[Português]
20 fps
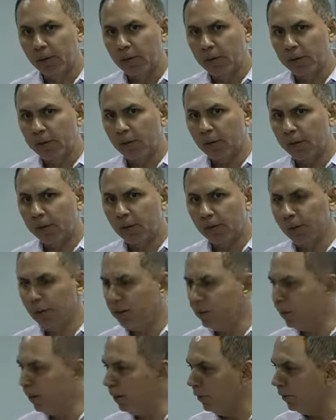
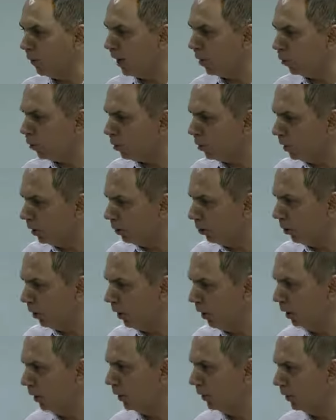certamente esse livro vai
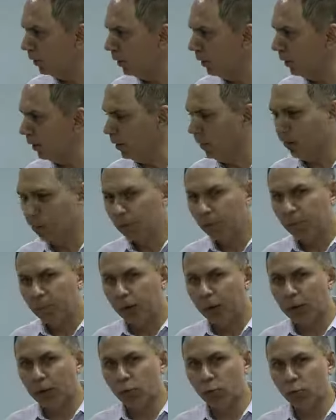contribuir né,
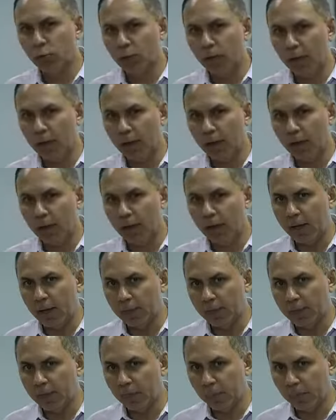para ajudar
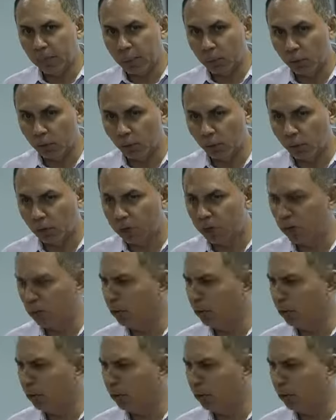essas pessoas.